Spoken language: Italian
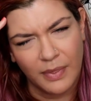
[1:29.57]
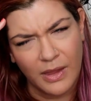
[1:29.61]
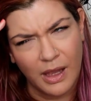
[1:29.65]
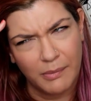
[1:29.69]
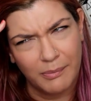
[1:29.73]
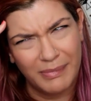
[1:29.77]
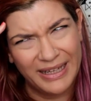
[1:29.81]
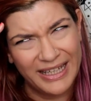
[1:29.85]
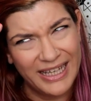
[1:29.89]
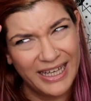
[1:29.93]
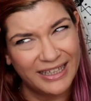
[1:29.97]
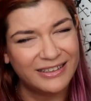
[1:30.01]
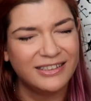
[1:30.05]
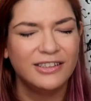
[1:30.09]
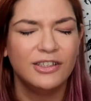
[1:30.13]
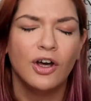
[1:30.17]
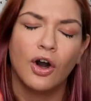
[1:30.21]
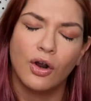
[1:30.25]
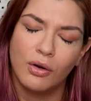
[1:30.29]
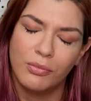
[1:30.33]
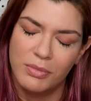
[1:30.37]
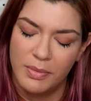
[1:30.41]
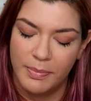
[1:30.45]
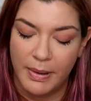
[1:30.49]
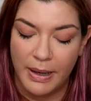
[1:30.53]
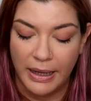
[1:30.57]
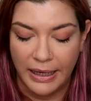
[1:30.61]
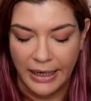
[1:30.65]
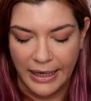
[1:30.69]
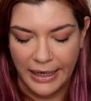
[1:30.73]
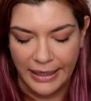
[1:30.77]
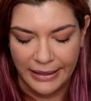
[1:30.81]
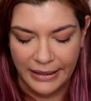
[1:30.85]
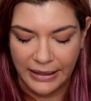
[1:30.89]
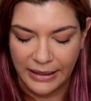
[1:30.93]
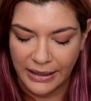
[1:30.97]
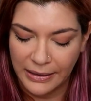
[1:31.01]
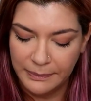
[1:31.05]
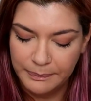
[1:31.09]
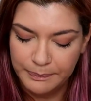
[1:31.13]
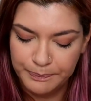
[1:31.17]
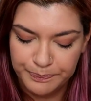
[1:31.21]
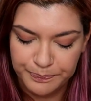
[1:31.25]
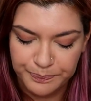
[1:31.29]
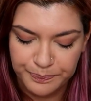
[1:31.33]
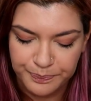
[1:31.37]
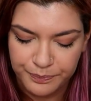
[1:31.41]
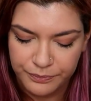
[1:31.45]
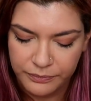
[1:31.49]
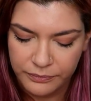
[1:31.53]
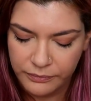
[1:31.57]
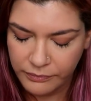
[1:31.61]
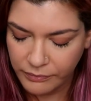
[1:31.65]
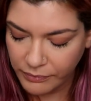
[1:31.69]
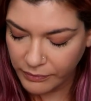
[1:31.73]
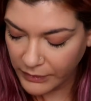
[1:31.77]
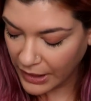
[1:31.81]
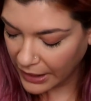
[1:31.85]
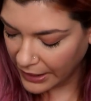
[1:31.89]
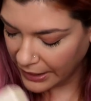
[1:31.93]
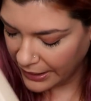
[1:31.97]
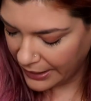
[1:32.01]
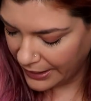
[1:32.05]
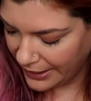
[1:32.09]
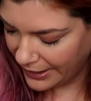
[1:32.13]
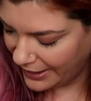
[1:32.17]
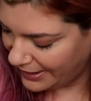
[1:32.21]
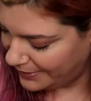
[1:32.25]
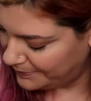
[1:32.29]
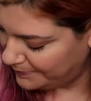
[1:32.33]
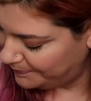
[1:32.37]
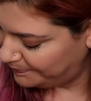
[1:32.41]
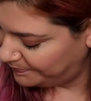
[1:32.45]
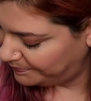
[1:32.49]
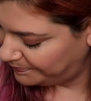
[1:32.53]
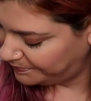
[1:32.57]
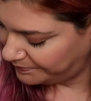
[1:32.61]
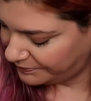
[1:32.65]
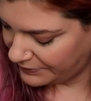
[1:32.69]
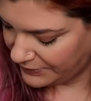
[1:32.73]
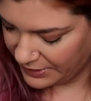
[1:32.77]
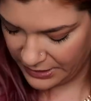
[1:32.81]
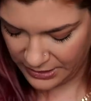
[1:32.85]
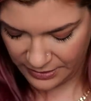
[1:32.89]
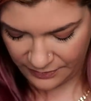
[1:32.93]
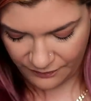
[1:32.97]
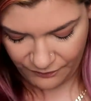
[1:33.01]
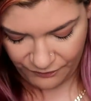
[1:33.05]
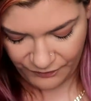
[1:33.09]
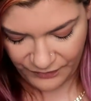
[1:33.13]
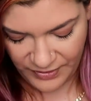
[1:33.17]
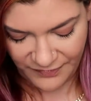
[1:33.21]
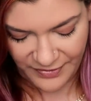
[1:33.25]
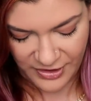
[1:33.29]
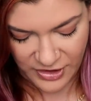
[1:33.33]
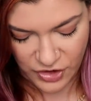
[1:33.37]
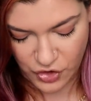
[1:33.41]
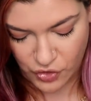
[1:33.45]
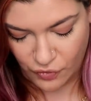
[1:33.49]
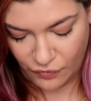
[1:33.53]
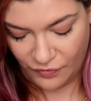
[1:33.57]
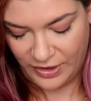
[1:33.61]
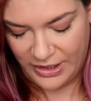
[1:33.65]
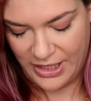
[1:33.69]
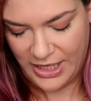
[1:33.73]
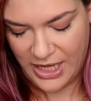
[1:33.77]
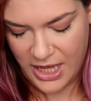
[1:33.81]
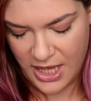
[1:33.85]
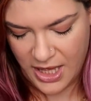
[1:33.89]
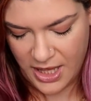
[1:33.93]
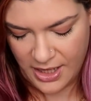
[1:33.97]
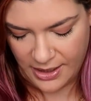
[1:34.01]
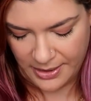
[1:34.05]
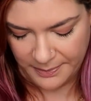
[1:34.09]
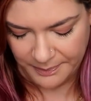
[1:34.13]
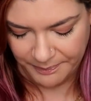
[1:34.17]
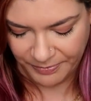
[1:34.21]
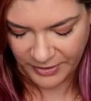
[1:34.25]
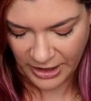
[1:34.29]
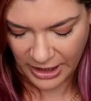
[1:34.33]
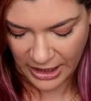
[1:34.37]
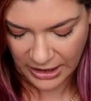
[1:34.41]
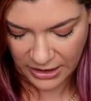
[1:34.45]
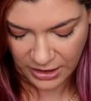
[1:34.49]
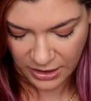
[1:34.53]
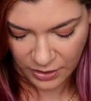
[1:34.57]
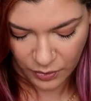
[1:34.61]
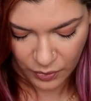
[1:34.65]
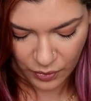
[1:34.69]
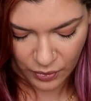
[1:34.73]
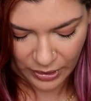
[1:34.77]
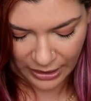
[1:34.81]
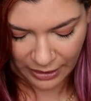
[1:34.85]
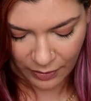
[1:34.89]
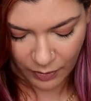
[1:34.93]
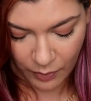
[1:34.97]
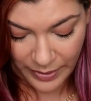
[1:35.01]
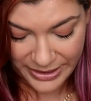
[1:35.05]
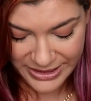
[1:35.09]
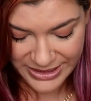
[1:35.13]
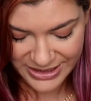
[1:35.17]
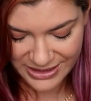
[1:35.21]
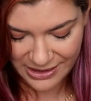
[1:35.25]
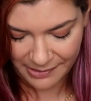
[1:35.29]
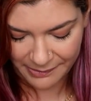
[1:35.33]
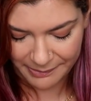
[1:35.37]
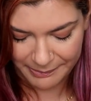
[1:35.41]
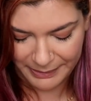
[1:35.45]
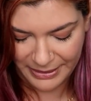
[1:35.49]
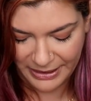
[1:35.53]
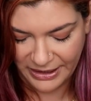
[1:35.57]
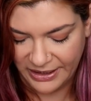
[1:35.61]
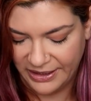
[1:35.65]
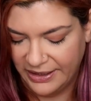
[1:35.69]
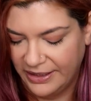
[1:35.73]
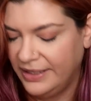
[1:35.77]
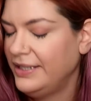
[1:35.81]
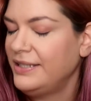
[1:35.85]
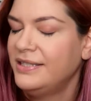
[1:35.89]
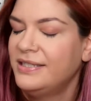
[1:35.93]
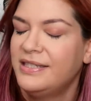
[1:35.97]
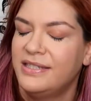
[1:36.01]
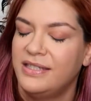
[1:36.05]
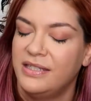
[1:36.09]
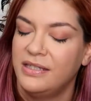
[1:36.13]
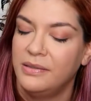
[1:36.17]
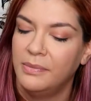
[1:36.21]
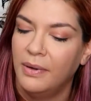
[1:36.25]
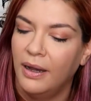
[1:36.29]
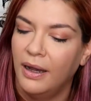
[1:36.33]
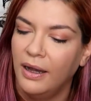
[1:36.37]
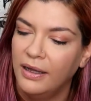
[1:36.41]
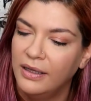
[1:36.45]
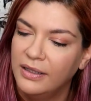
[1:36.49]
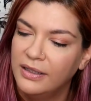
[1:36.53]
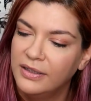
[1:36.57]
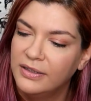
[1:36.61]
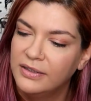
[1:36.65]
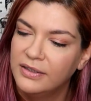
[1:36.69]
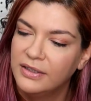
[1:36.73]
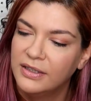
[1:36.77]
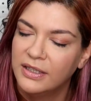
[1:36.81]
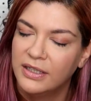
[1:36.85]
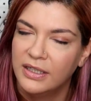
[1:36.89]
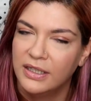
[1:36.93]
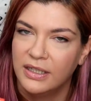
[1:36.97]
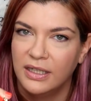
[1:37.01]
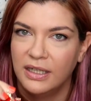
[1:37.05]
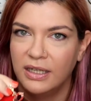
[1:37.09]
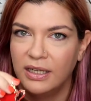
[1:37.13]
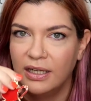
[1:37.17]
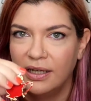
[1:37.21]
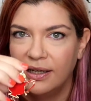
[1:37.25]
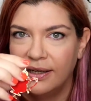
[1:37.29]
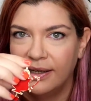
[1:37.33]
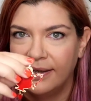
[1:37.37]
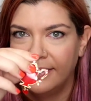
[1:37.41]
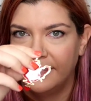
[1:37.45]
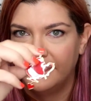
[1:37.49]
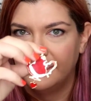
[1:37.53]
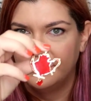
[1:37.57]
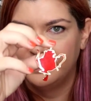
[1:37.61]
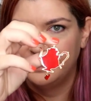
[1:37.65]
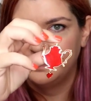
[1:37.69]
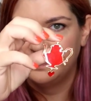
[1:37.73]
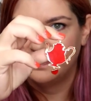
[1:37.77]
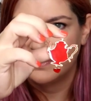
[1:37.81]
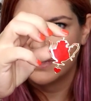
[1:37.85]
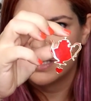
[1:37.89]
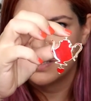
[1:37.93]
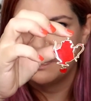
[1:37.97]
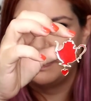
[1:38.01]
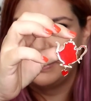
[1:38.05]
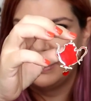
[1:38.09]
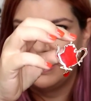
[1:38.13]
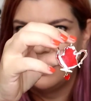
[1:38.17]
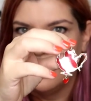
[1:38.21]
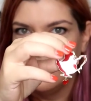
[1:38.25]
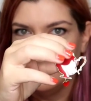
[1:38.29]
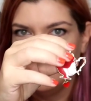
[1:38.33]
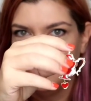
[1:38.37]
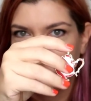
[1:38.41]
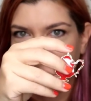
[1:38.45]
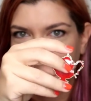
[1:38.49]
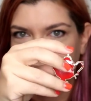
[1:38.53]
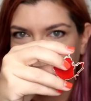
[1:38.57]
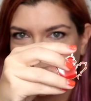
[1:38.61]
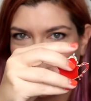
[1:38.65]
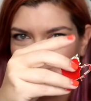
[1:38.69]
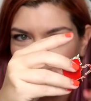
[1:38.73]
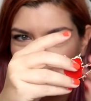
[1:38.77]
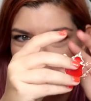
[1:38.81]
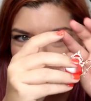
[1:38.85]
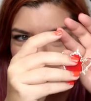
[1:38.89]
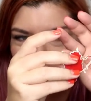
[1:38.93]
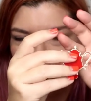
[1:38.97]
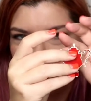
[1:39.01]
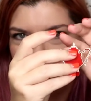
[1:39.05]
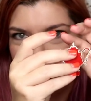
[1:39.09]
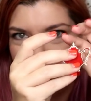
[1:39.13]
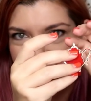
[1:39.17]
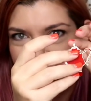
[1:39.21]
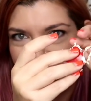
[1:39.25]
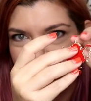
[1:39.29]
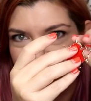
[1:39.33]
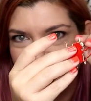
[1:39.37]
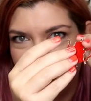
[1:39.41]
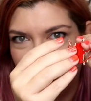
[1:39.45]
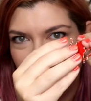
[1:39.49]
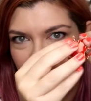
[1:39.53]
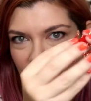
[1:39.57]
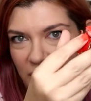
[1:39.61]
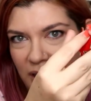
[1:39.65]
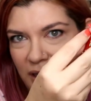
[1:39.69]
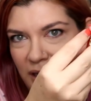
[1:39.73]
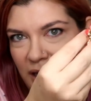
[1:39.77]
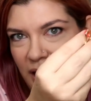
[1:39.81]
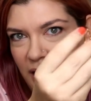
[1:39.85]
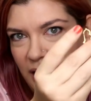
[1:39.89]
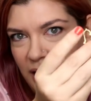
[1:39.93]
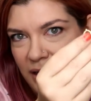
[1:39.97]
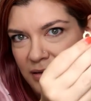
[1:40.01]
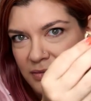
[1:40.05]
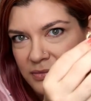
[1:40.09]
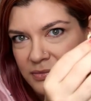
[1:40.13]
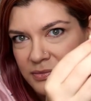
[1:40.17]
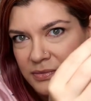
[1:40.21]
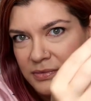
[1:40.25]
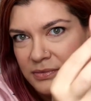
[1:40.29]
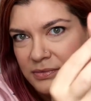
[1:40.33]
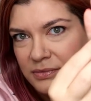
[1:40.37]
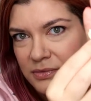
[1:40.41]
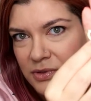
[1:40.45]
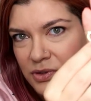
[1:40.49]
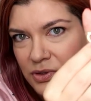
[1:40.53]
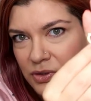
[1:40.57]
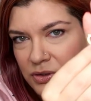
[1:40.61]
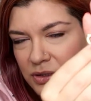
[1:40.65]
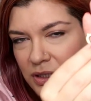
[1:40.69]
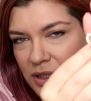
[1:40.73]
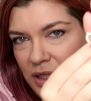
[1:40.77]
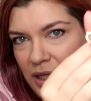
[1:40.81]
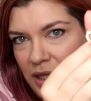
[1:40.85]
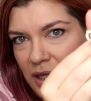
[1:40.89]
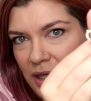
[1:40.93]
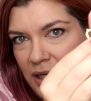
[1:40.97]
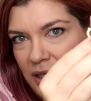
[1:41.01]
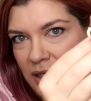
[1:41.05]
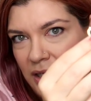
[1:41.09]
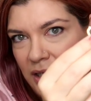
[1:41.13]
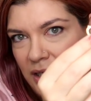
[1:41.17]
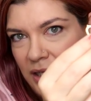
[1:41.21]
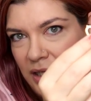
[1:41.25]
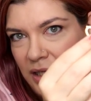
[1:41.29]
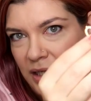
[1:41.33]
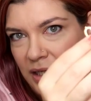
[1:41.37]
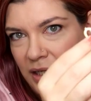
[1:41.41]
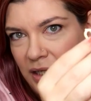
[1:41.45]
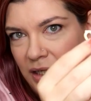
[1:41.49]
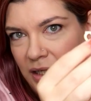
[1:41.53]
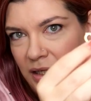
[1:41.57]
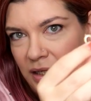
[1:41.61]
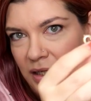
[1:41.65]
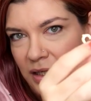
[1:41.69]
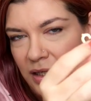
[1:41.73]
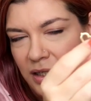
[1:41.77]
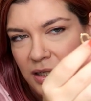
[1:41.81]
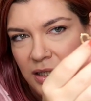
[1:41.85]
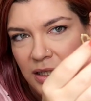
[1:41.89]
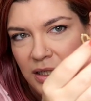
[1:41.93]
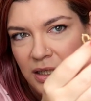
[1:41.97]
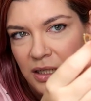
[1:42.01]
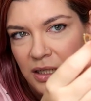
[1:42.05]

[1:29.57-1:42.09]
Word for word: mh, bagnati d'oro mi pare anche e, ehm, vi faccio vedere allora questa bellissima ehm, spilla che è una teiera di quelle mh, mm, con il,